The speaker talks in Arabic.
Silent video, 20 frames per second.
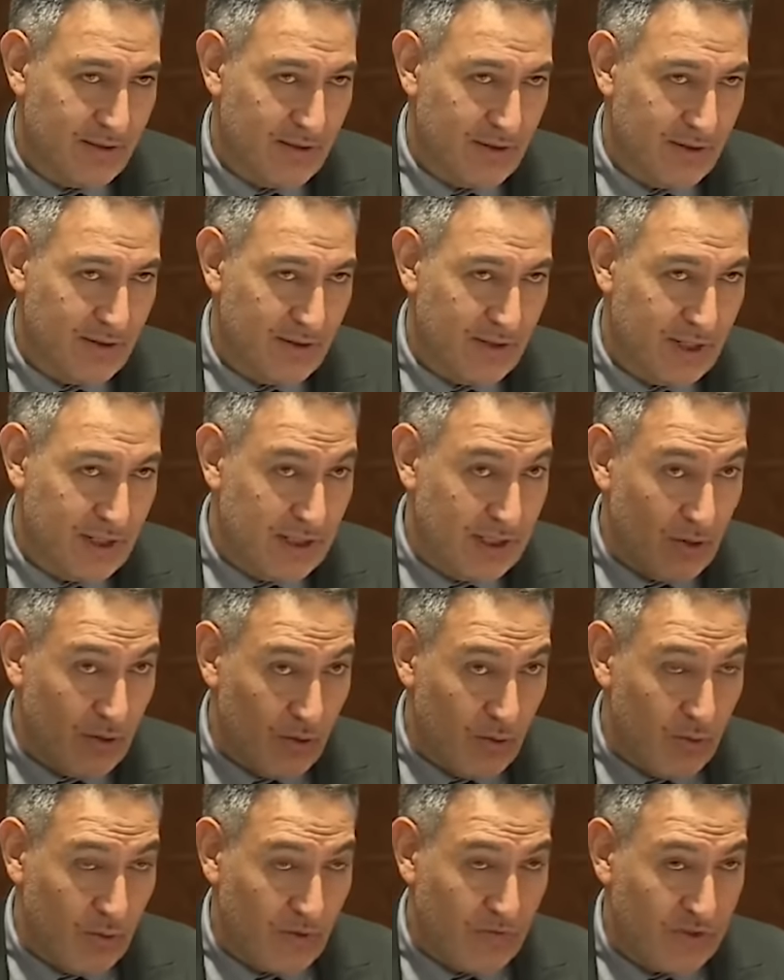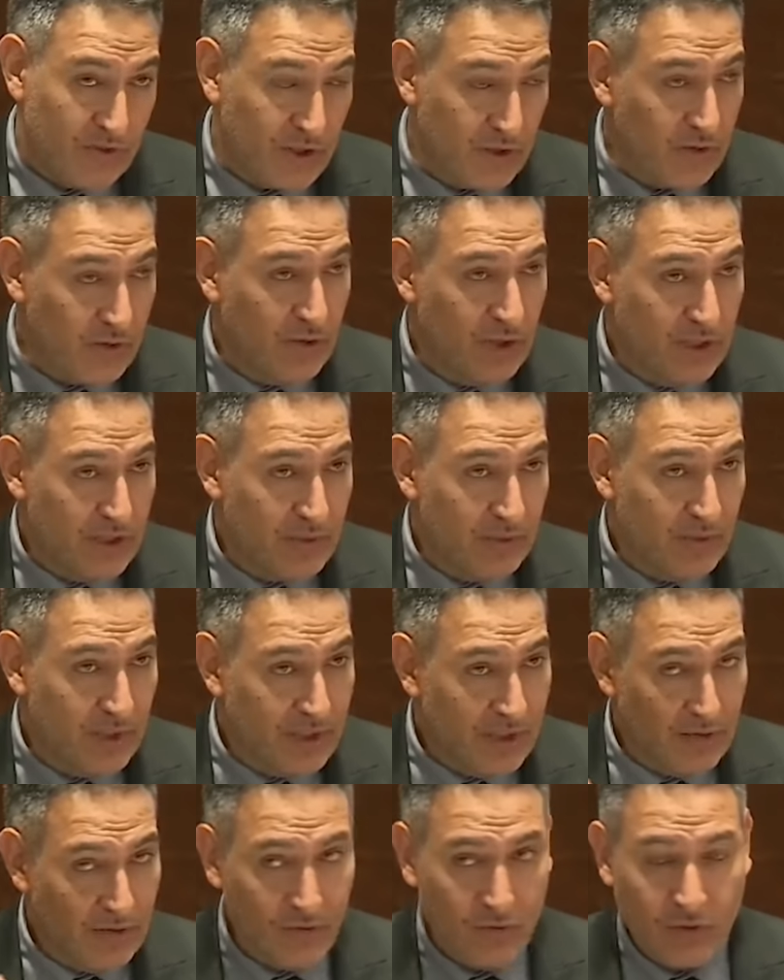لان الامور فاش تكون الازمه
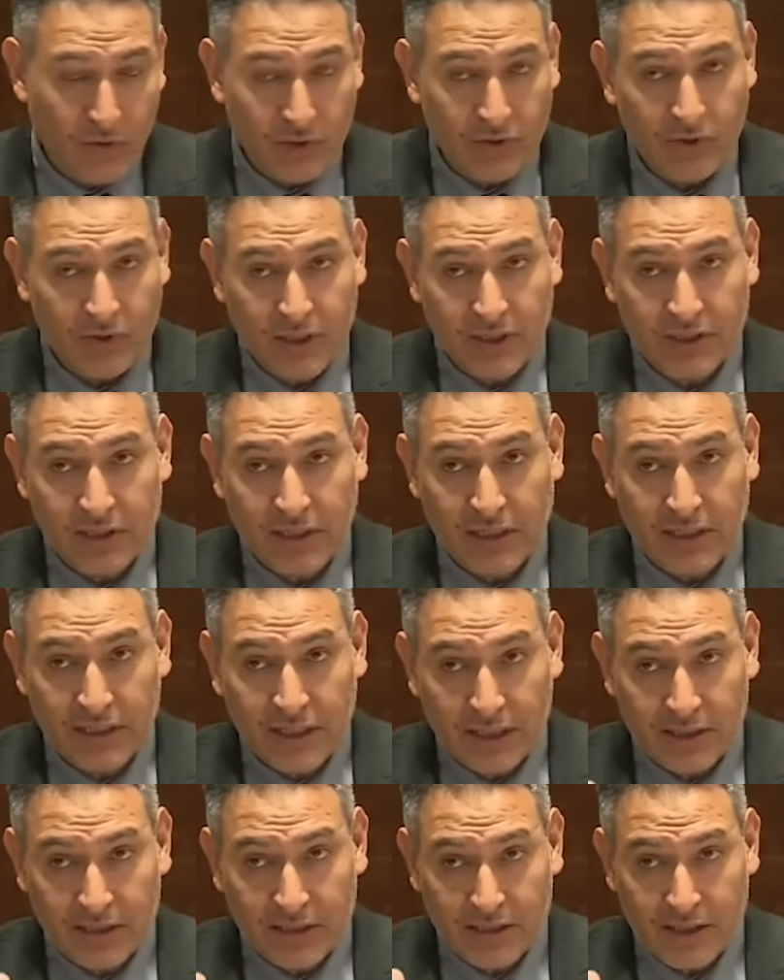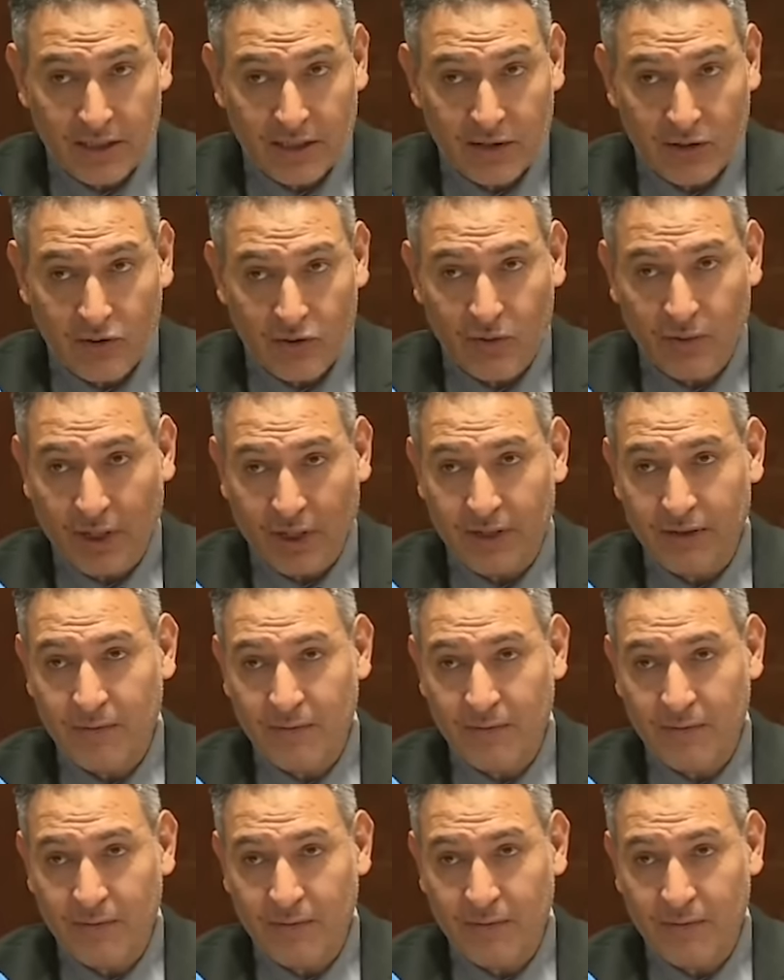هي في وقت كيرجع لك الاختيارات الكبرى